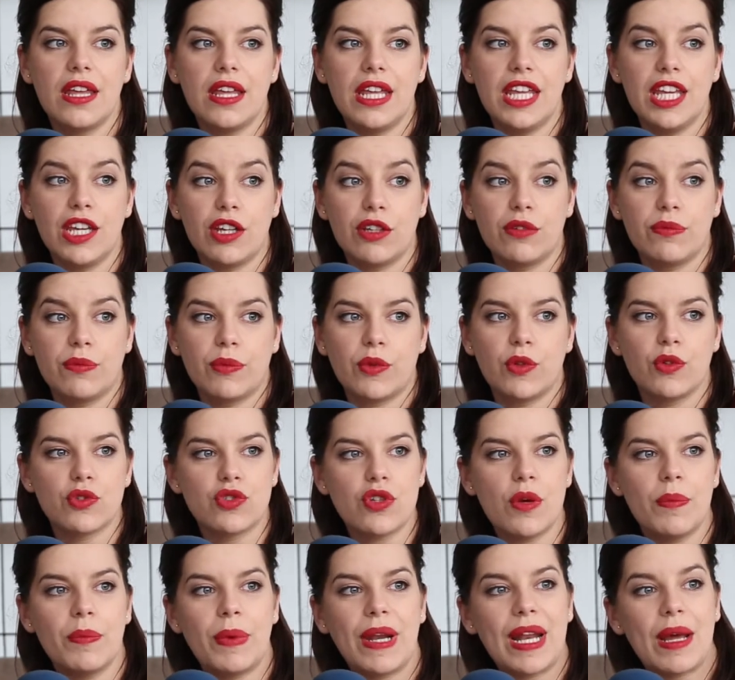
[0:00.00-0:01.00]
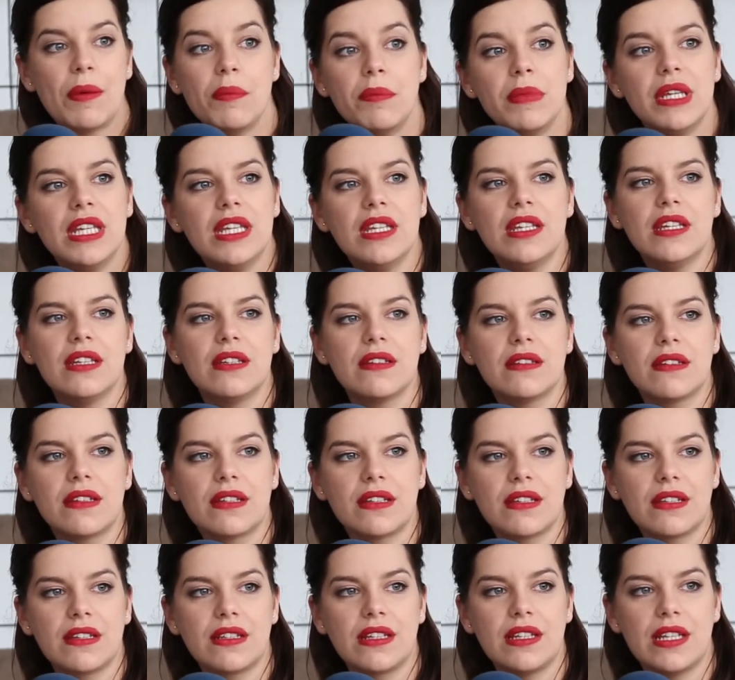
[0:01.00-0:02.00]
incluso para mí
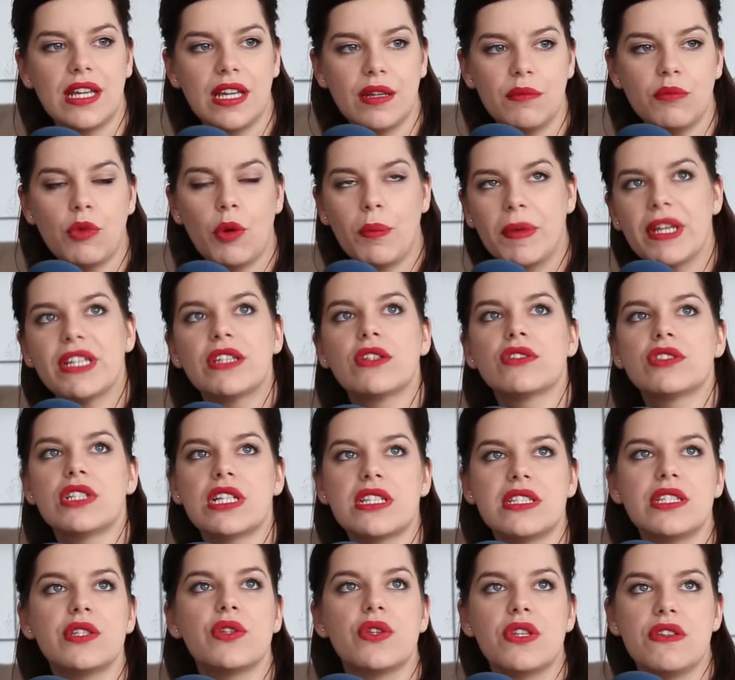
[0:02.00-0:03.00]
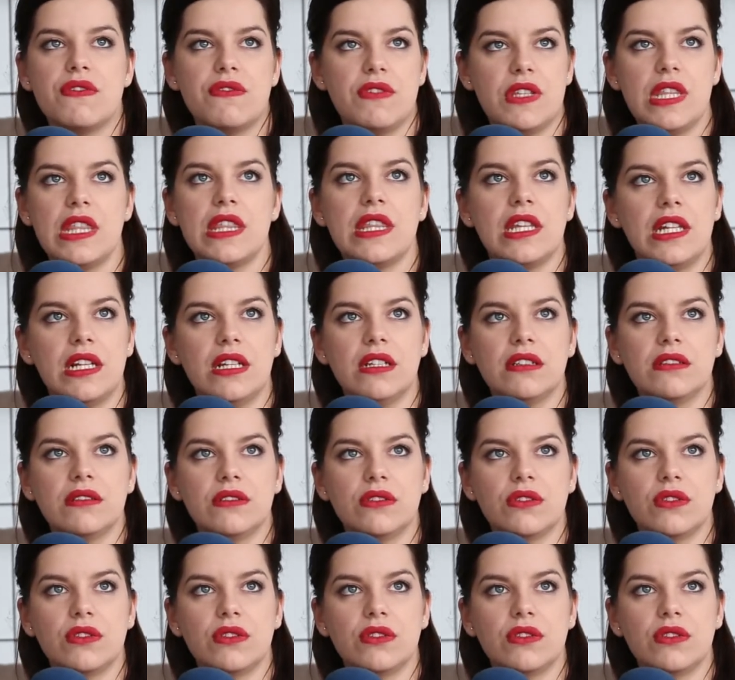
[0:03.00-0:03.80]
en momentos ha sido difícil.